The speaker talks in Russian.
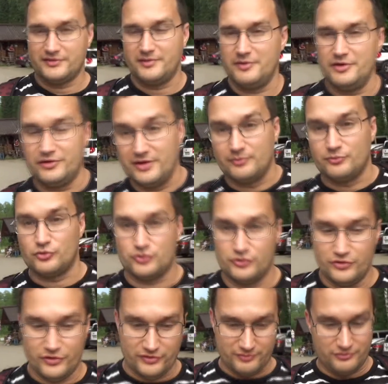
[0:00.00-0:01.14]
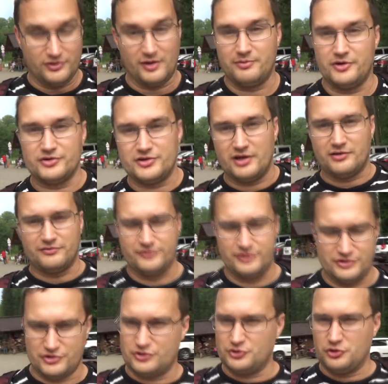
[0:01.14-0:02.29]
Знаменит тем, то, что здесь сюда приезжал в
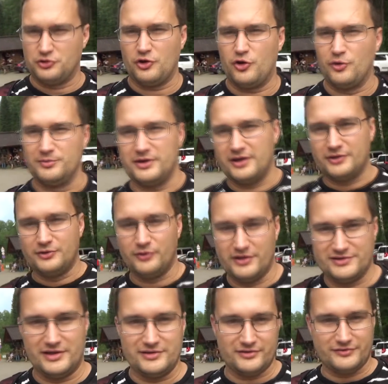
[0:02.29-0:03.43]
1600 каком-то году Александр